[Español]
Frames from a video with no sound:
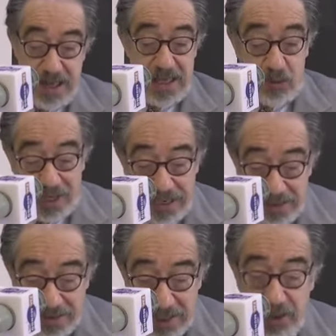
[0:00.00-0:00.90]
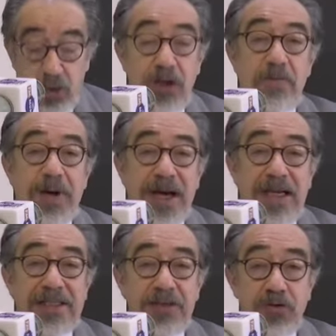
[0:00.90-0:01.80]
Y aunque el intento de
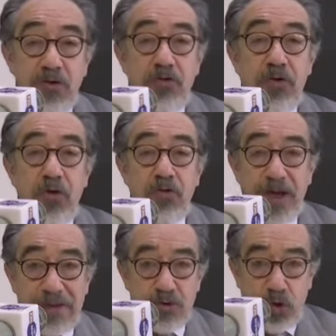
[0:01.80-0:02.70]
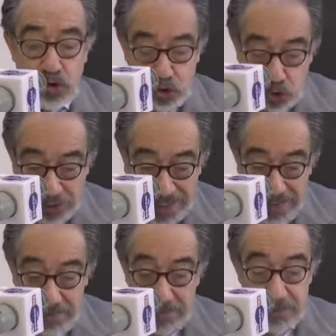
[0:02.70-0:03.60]
paralización fue un fiasco
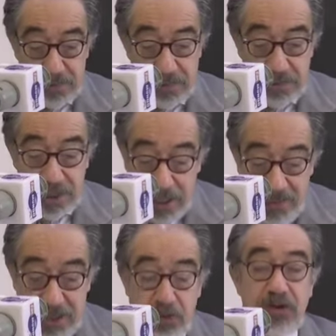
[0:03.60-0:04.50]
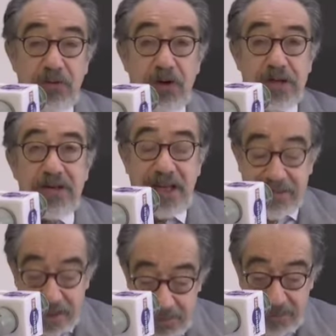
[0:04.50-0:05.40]
total, en la medición de fuerza del
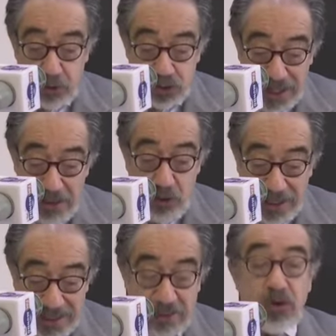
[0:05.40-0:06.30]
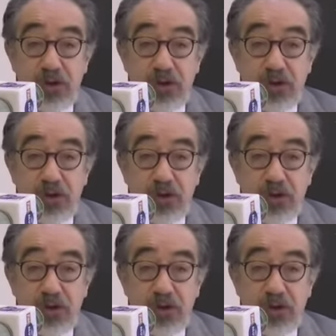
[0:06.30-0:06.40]
extremismo salió ganando.